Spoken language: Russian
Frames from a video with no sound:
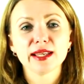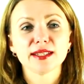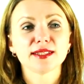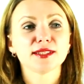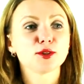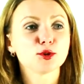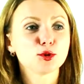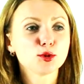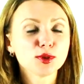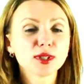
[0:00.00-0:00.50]

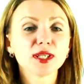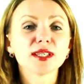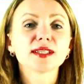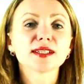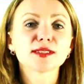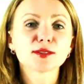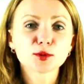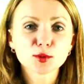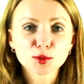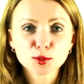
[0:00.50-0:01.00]
сижу я
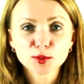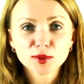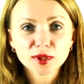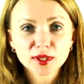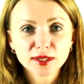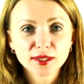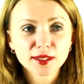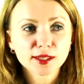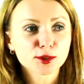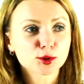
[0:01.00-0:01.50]
на
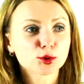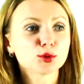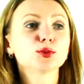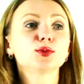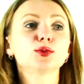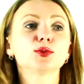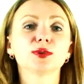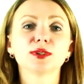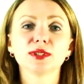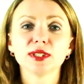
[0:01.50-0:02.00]
стуле,
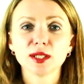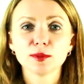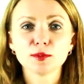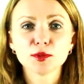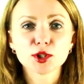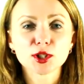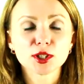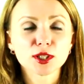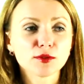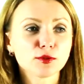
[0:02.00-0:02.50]
грыжу семечки,